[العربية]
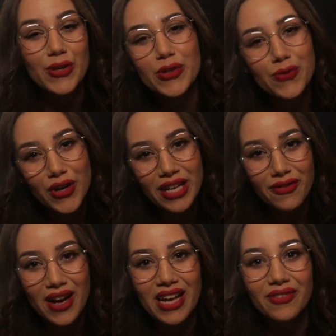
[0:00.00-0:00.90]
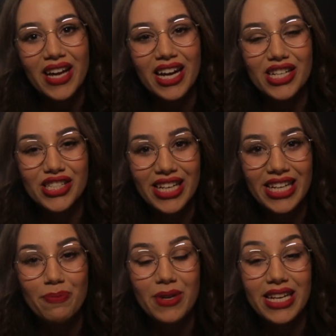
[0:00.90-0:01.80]
يوز 45 خرج
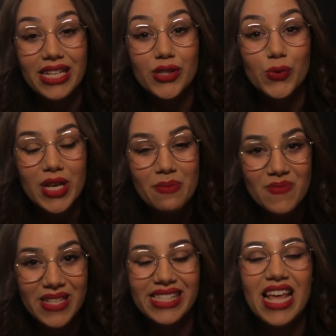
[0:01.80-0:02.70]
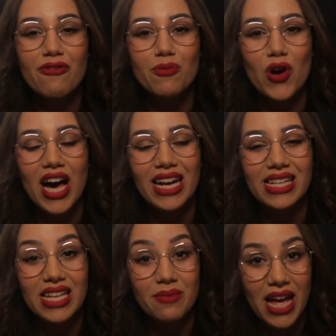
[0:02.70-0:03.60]
كليب اللي زوين بزاف
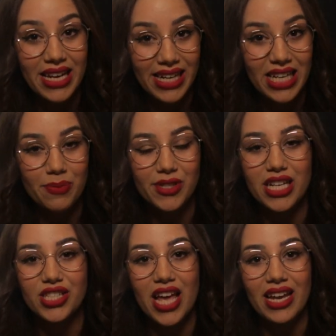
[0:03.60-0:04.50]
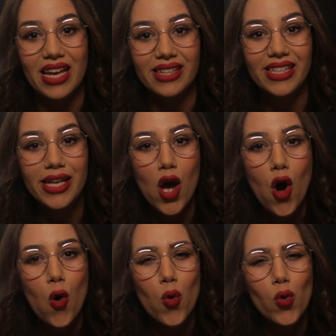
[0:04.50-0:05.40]
مقارنه مع الكليب ديال شحال هادي
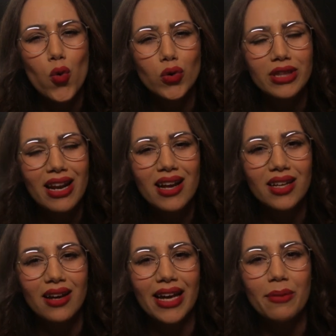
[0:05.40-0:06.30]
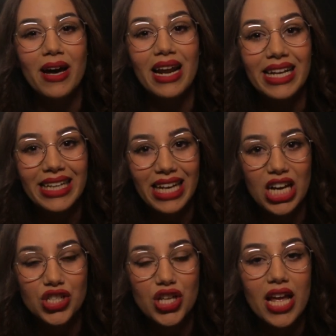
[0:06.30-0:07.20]
وتراك عباره عن
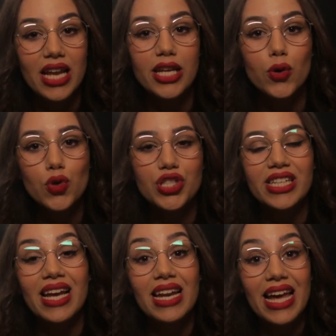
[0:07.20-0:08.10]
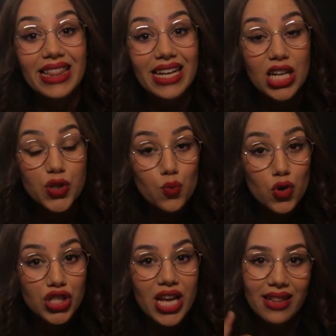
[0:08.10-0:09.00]
كلاش اللي كلشي قال هاد الكلاش
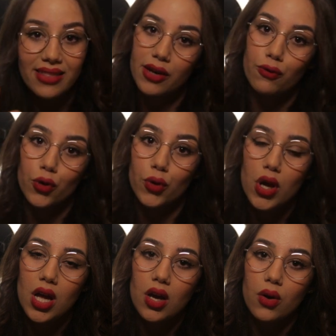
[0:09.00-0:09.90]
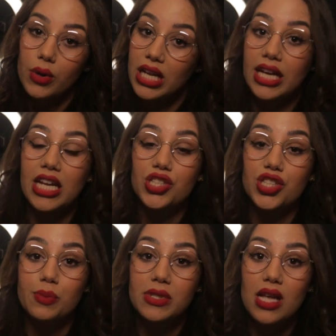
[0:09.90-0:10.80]
موجه للطفل وإلا كان
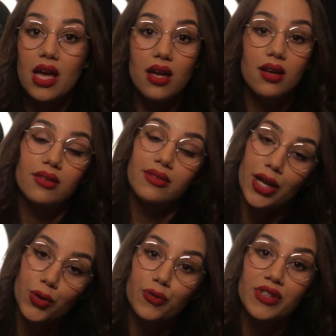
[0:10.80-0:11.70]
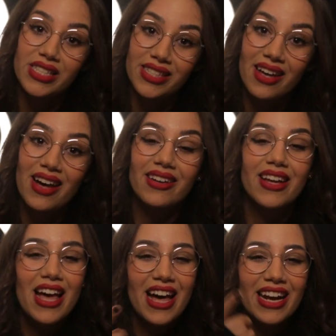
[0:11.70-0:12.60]
هادشي بصح نحن في انتظار
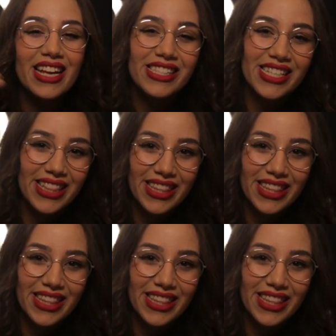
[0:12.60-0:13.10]
الرد ديال